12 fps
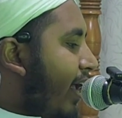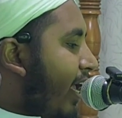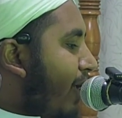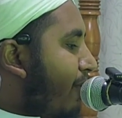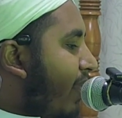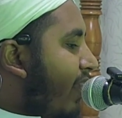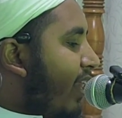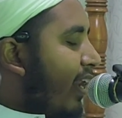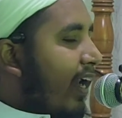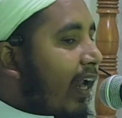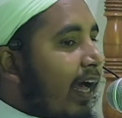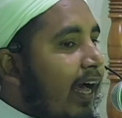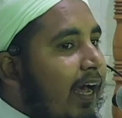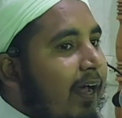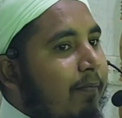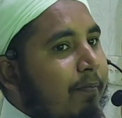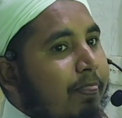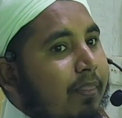হে ইমানদারেরা
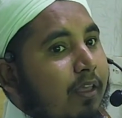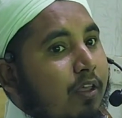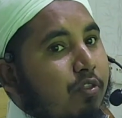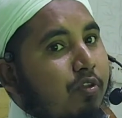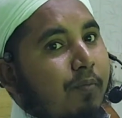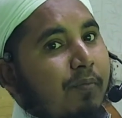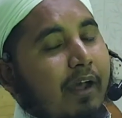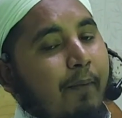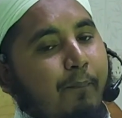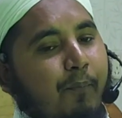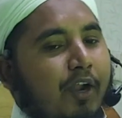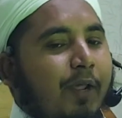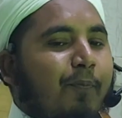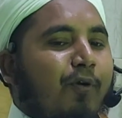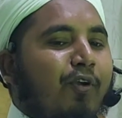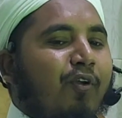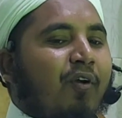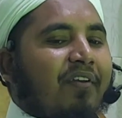তোমরা
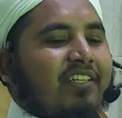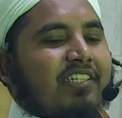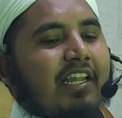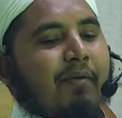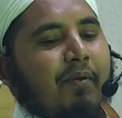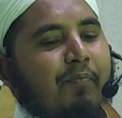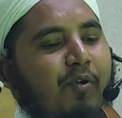পরিপূর্ণ ইসলামে